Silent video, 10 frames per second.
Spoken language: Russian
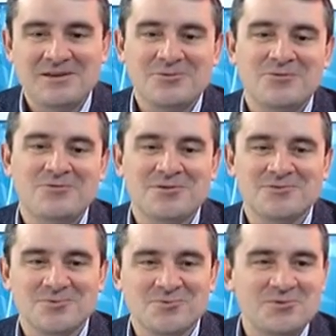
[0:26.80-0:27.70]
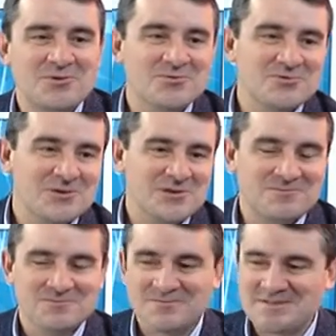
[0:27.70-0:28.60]
Уверен, что многие уже
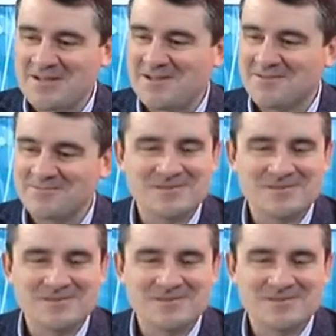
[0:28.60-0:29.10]
стали,